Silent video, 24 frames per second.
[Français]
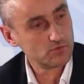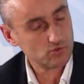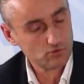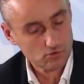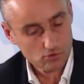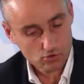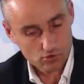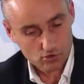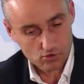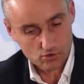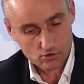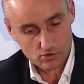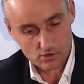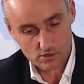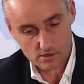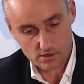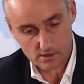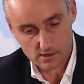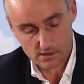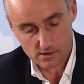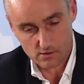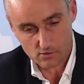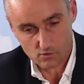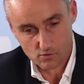Donc,
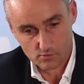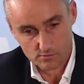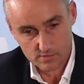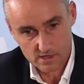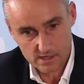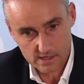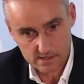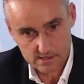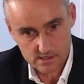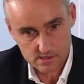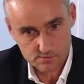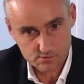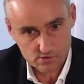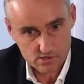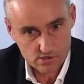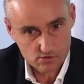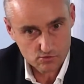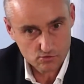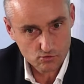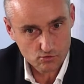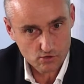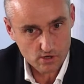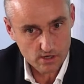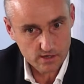euh, on met à disposition
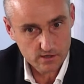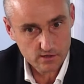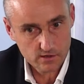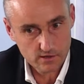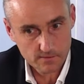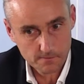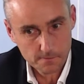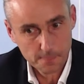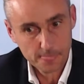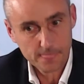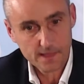de nos clients